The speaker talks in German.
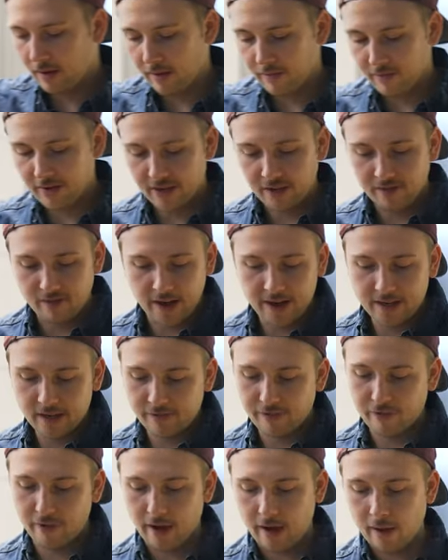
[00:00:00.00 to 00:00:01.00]
wieder
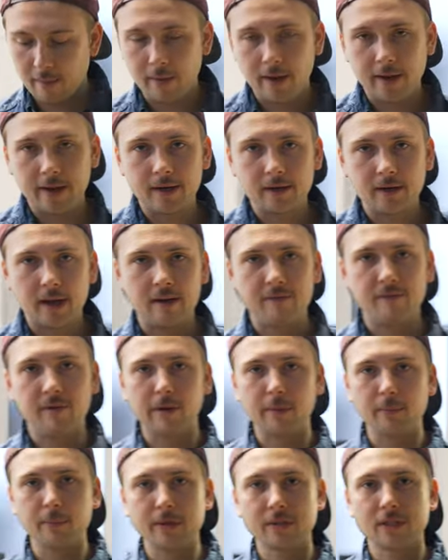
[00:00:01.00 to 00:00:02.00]
weiterverarbeiten.
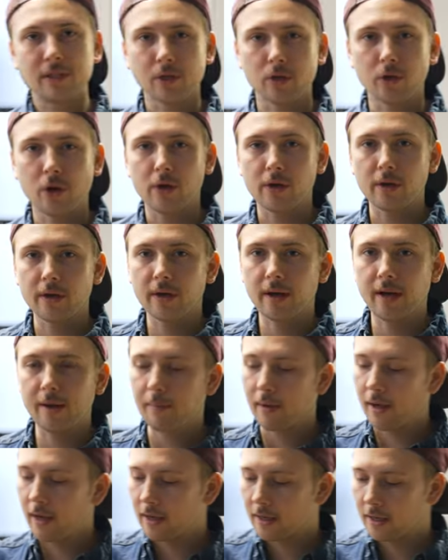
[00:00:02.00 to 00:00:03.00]
Einfach ein bisschen Curry
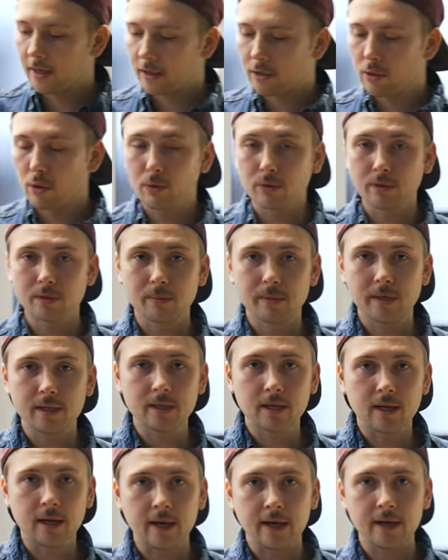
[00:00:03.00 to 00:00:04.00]
reinmachen, eine
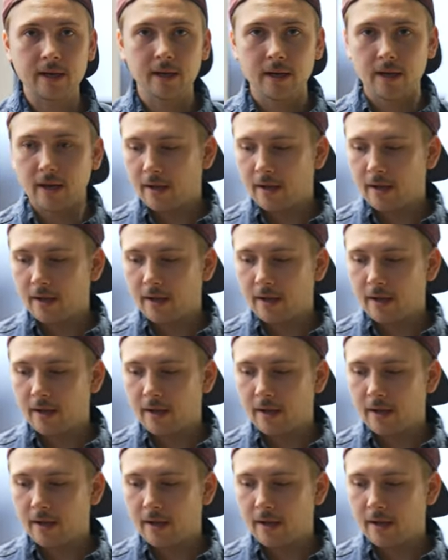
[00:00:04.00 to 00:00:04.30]
Kokosmilch rein,